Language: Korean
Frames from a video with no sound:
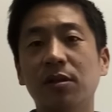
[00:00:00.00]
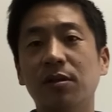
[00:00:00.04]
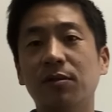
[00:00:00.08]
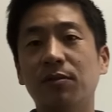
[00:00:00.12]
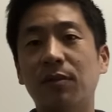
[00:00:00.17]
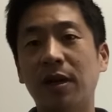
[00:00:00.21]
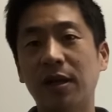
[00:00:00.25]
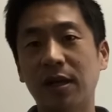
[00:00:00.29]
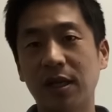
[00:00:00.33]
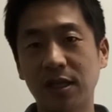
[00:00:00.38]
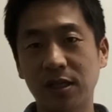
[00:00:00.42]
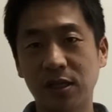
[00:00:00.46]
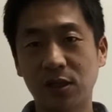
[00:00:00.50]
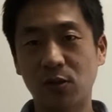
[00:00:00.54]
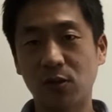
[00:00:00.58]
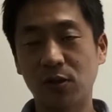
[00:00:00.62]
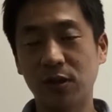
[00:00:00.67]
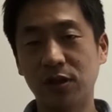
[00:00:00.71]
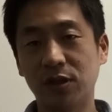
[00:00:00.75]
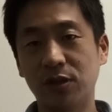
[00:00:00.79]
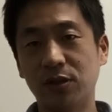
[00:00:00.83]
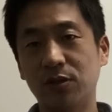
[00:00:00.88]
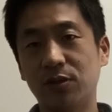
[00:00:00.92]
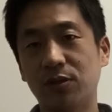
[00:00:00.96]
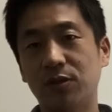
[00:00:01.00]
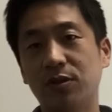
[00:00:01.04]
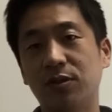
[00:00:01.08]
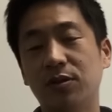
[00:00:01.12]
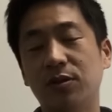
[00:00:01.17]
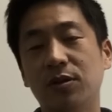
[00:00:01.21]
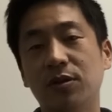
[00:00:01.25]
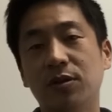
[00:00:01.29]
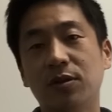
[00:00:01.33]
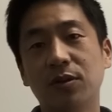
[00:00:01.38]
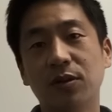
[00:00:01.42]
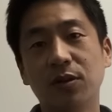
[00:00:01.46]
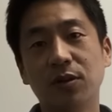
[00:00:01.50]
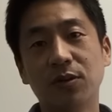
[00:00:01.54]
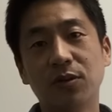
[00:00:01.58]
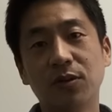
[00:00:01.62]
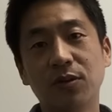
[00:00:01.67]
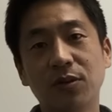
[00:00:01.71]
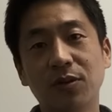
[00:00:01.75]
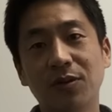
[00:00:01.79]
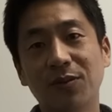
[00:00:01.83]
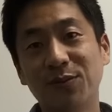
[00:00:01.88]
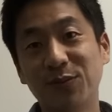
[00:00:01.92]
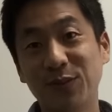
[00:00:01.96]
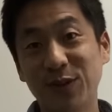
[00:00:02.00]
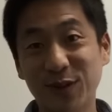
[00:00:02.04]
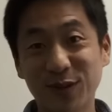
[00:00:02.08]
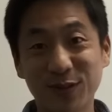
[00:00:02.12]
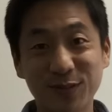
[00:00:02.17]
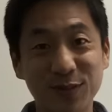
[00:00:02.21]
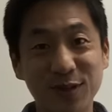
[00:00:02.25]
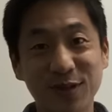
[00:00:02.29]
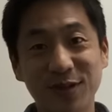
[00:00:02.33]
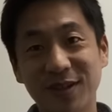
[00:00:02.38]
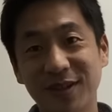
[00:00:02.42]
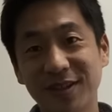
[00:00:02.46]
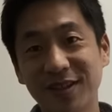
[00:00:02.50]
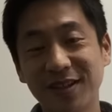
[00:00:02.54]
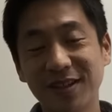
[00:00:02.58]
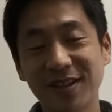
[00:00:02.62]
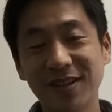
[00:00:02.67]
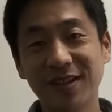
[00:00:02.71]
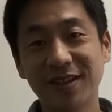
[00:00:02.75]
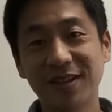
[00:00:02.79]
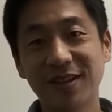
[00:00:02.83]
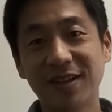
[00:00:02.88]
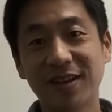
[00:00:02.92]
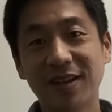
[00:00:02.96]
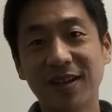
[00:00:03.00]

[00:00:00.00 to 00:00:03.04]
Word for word: 말레이시아 올리시고 그리고 미국 물건을